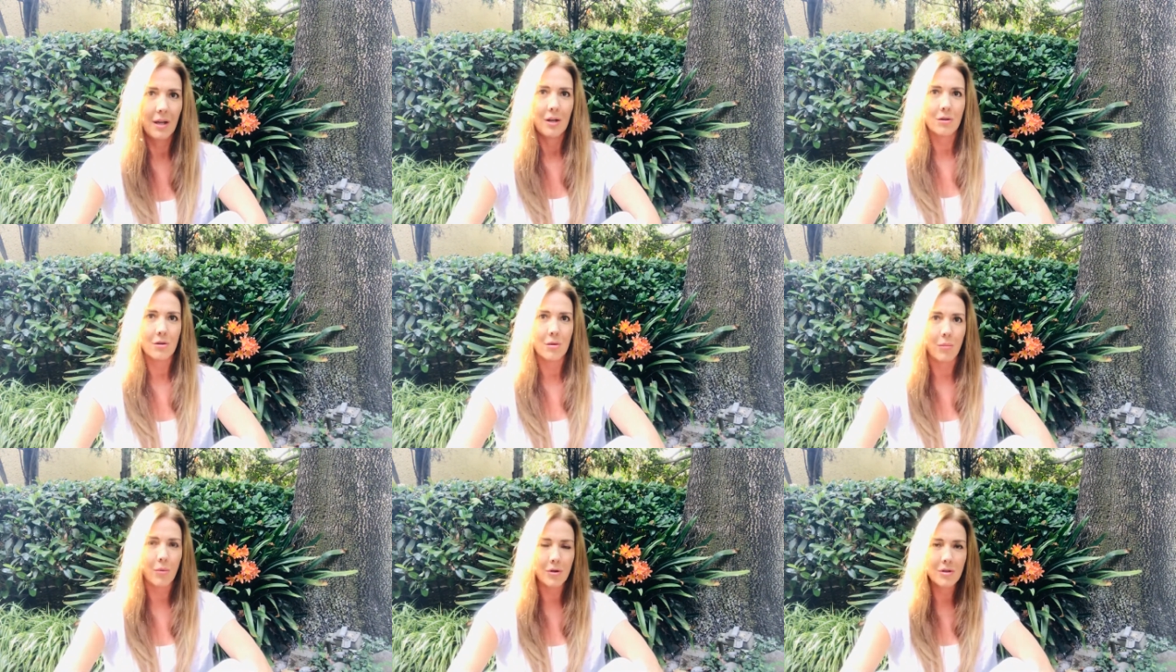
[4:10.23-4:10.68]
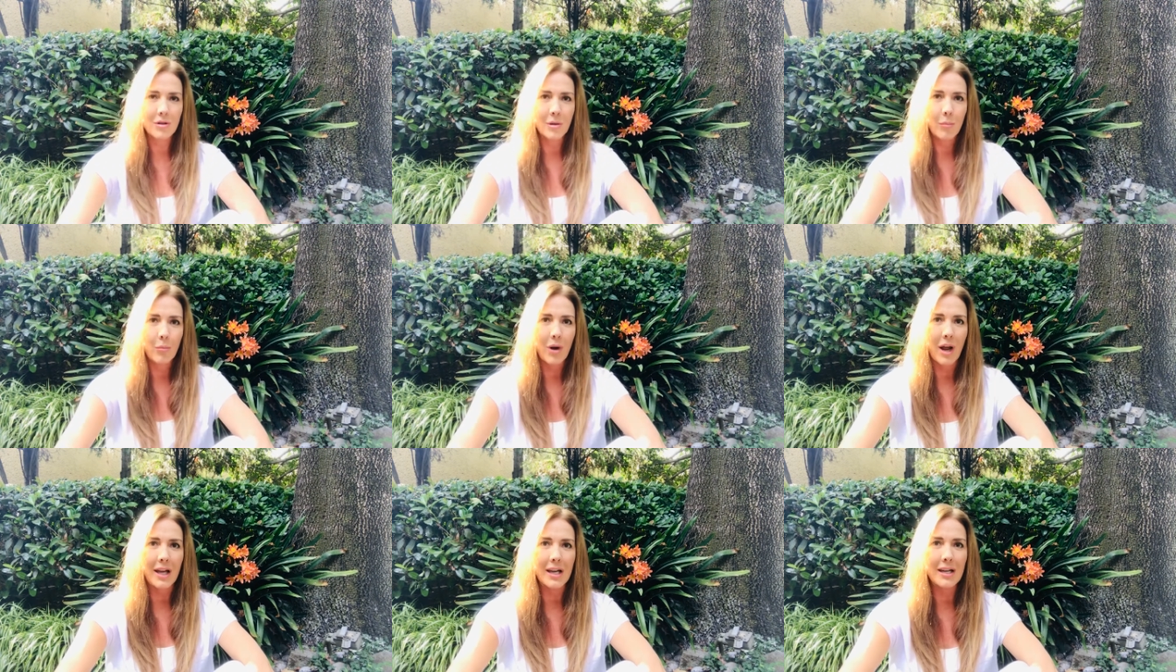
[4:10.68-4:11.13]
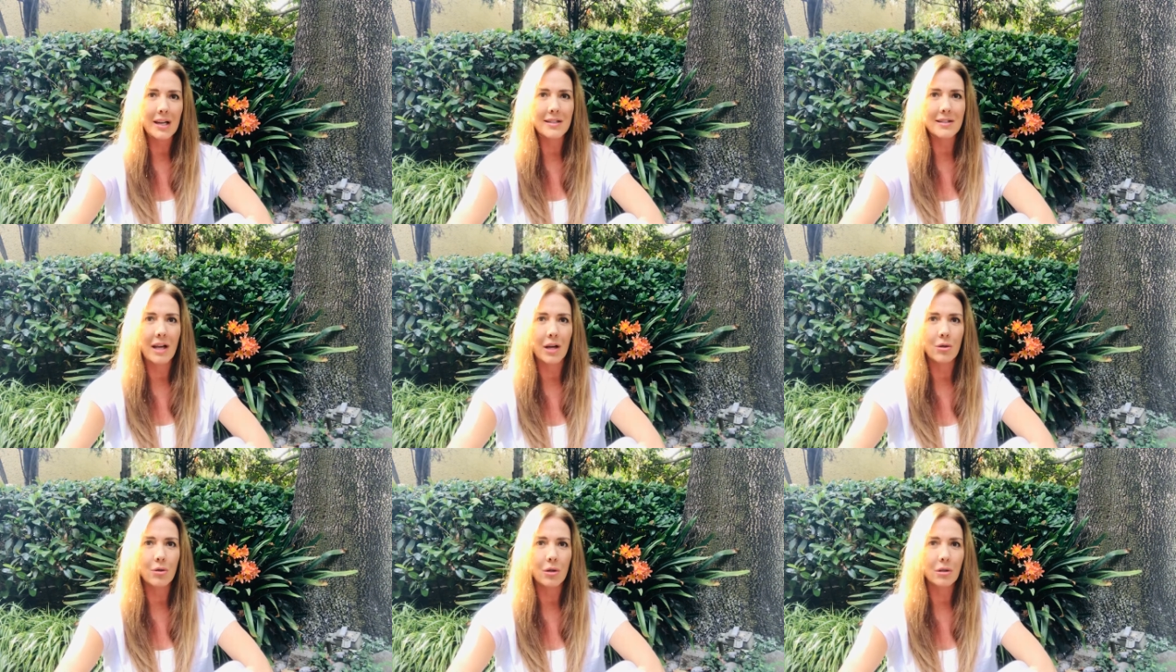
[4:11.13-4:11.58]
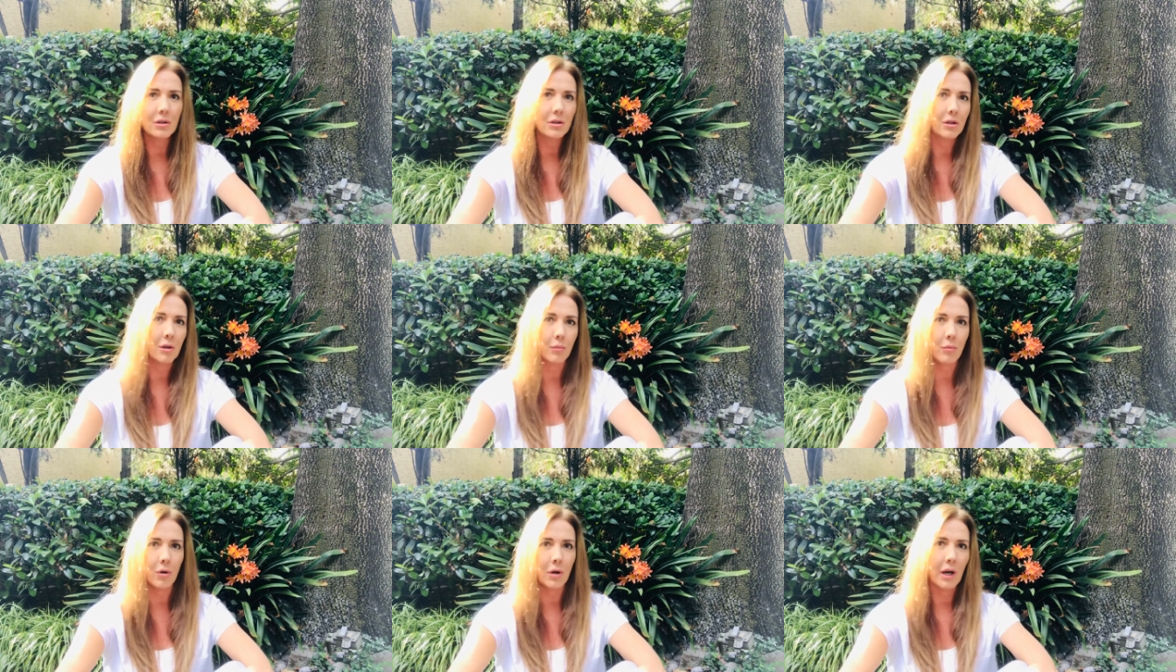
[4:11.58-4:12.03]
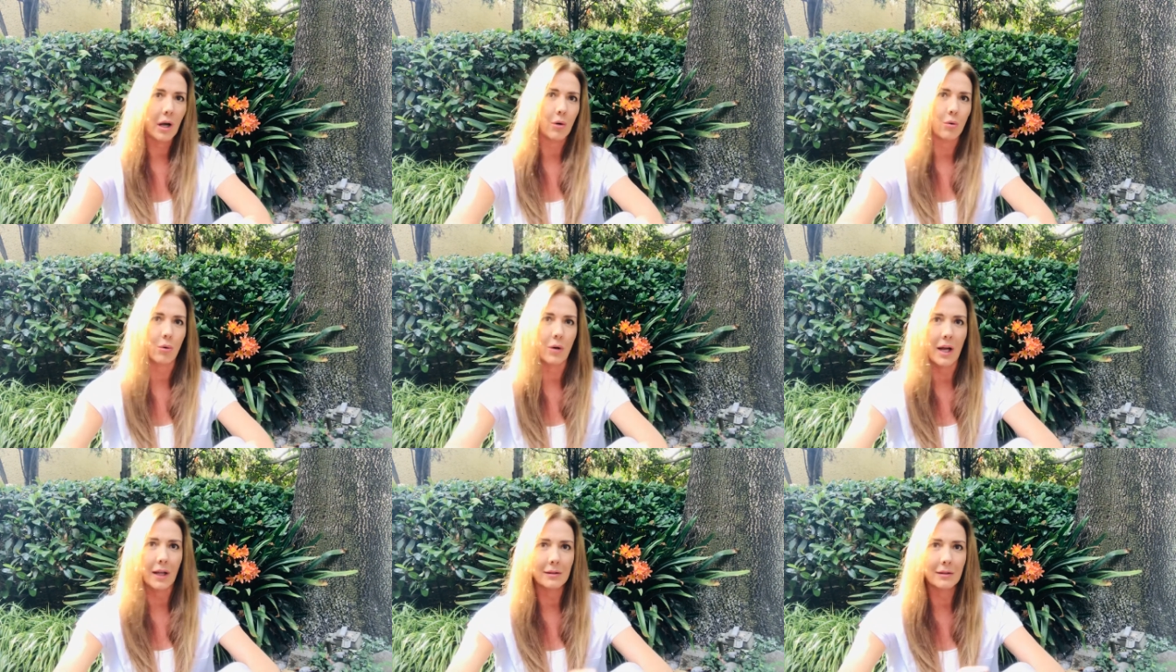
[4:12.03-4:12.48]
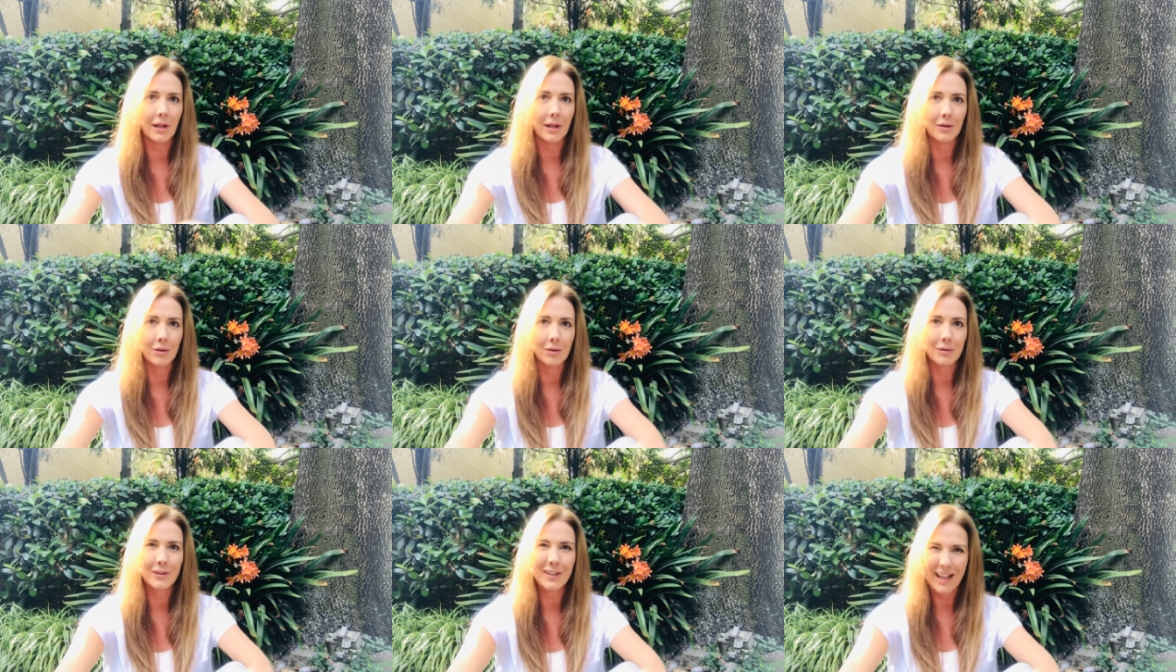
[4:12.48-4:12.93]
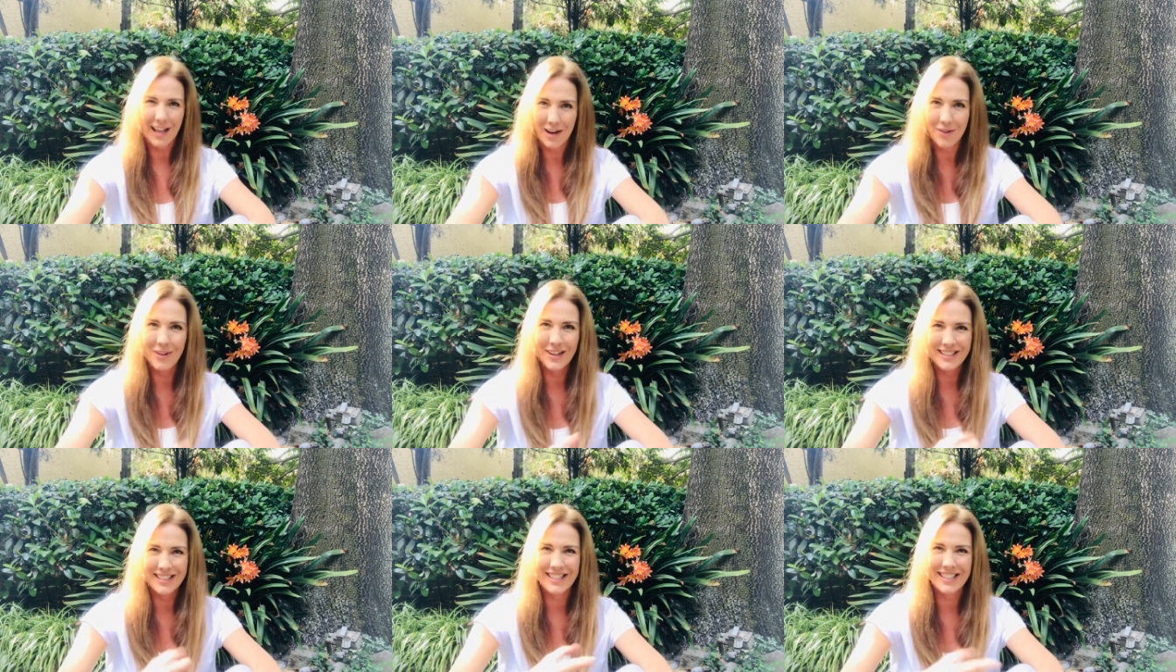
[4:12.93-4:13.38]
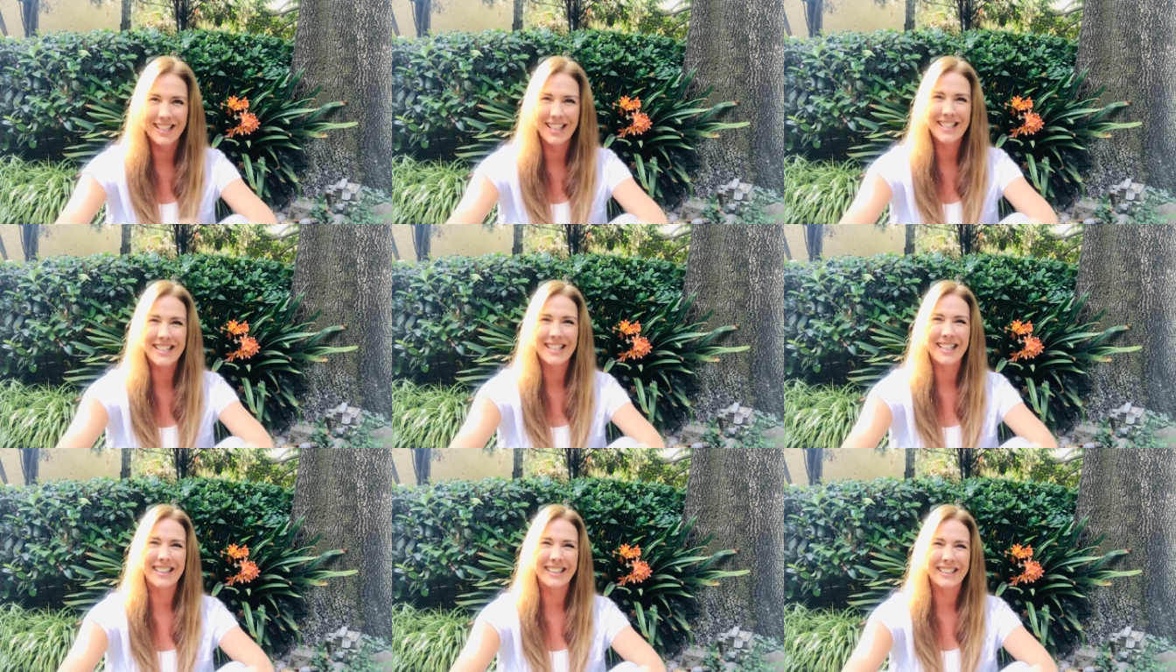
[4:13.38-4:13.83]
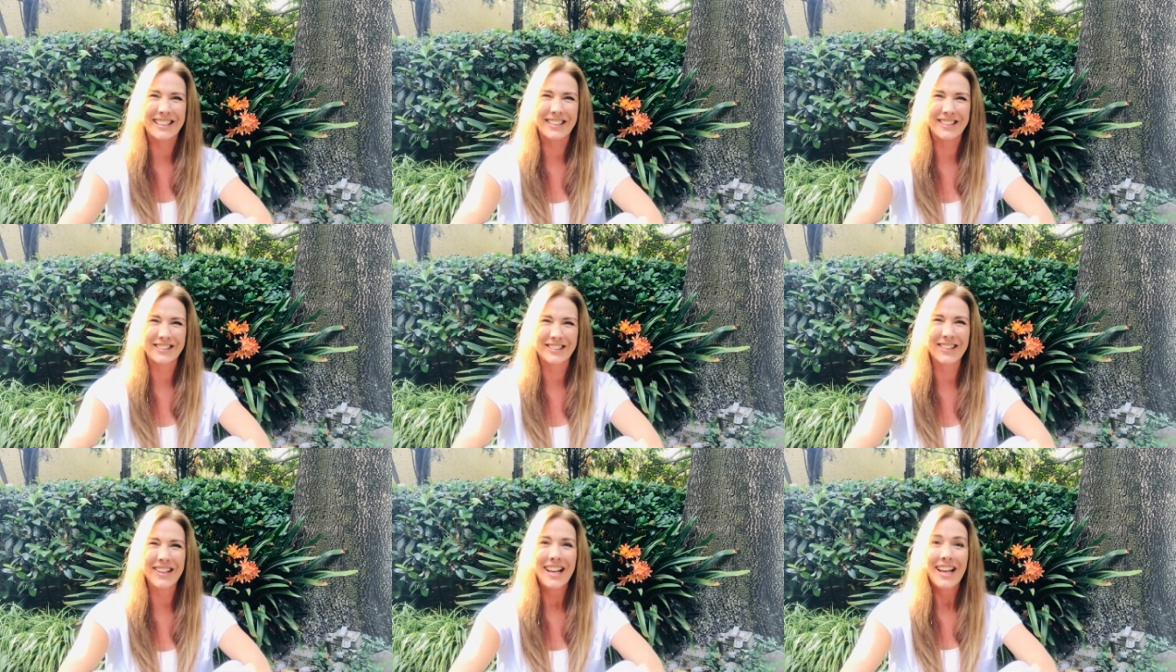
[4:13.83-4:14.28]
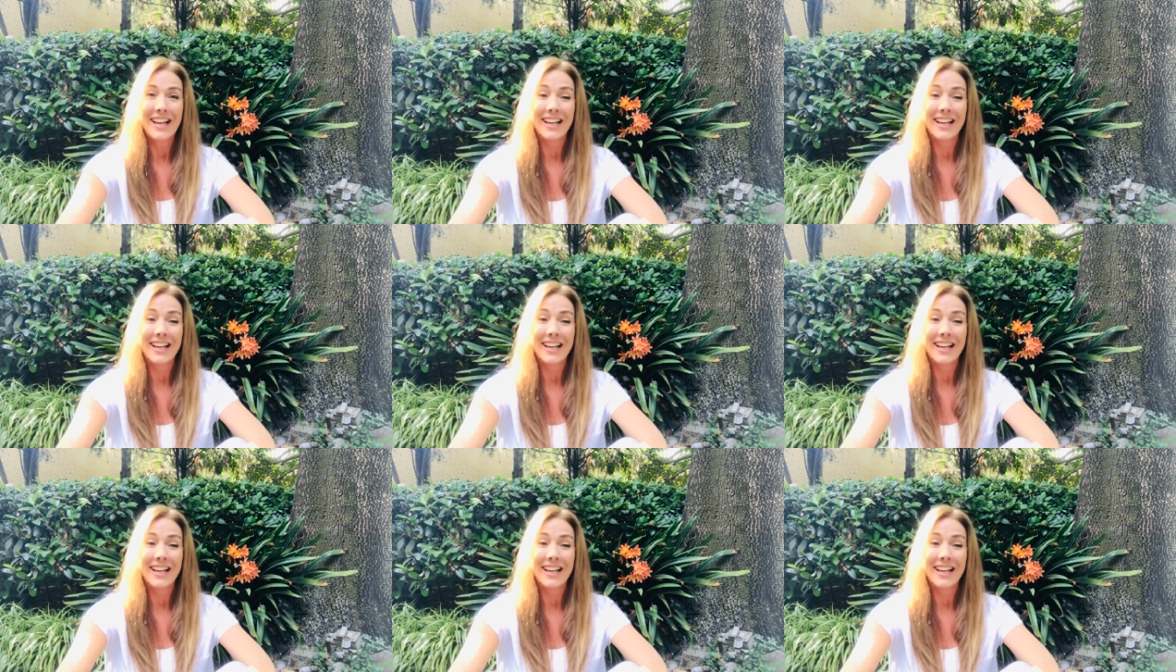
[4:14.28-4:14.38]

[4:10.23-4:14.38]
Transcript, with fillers: como dicen por ahí, le salió el tiro por la culata, ¿no? Algo así se dice el tiro, ¿no?